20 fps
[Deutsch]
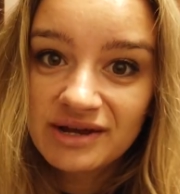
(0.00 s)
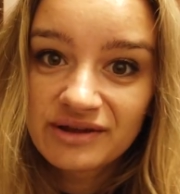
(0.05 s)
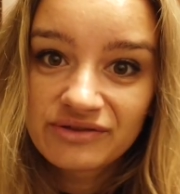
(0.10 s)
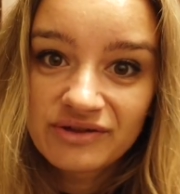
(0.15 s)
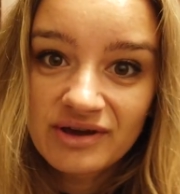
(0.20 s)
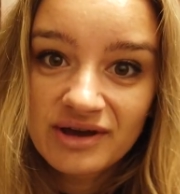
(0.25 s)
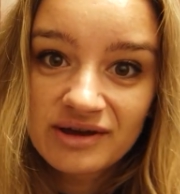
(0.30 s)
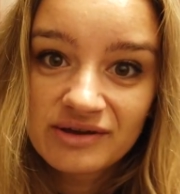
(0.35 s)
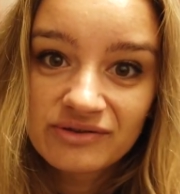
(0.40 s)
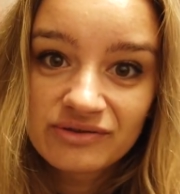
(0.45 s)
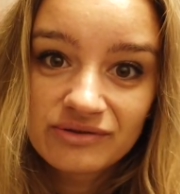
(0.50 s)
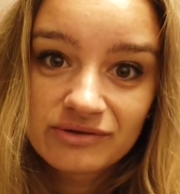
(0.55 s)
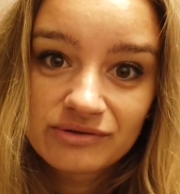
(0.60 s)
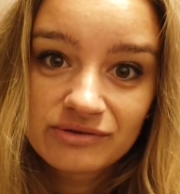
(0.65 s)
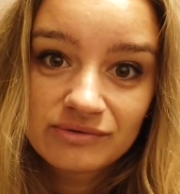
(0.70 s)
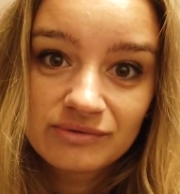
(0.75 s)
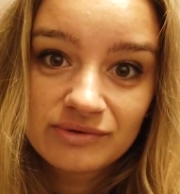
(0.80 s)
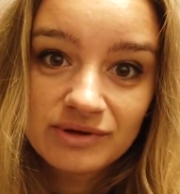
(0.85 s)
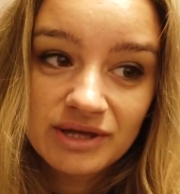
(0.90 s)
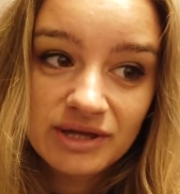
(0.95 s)
Das heißt
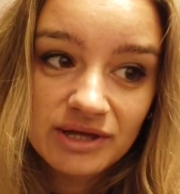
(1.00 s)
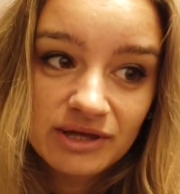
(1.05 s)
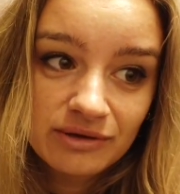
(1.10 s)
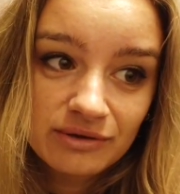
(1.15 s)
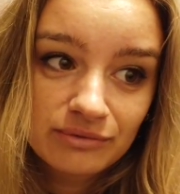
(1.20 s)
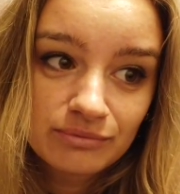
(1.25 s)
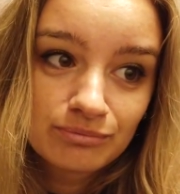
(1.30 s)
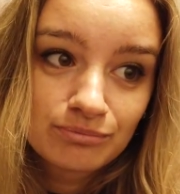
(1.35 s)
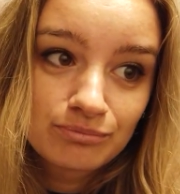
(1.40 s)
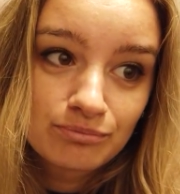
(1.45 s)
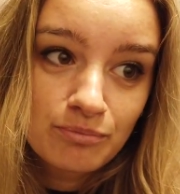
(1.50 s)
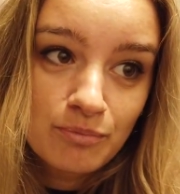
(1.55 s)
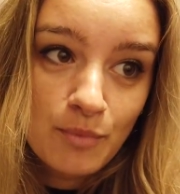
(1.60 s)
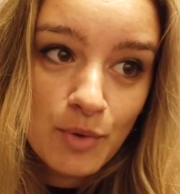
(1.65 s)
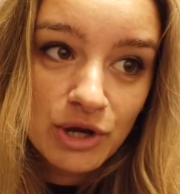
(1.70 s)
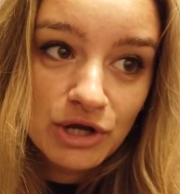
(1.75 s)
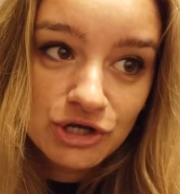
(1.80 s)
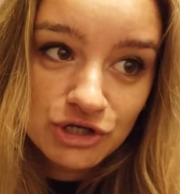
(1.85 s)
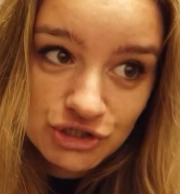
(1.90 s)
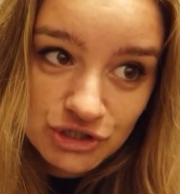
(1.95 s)
also, ich
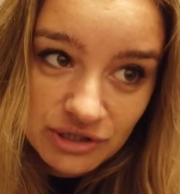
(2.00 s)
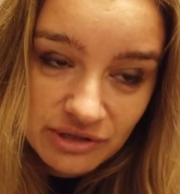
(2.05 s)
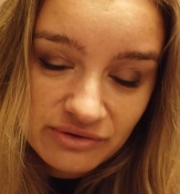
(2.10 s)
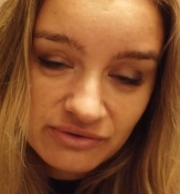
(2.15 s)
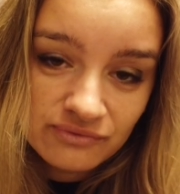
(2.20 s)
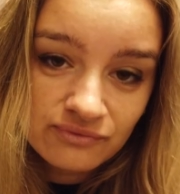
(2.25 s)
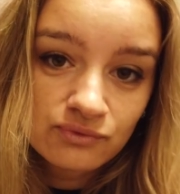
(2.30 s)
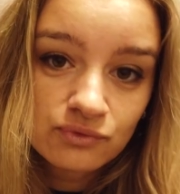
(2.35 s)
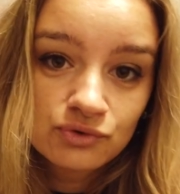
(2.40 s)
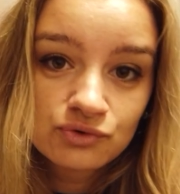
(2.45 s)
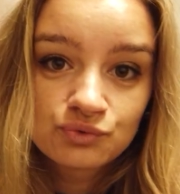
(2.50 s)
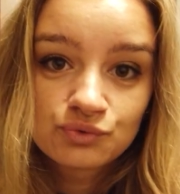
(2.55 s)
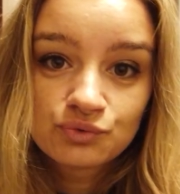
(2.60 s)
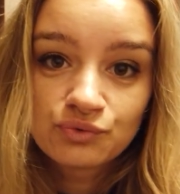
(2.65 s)
manage das Foto-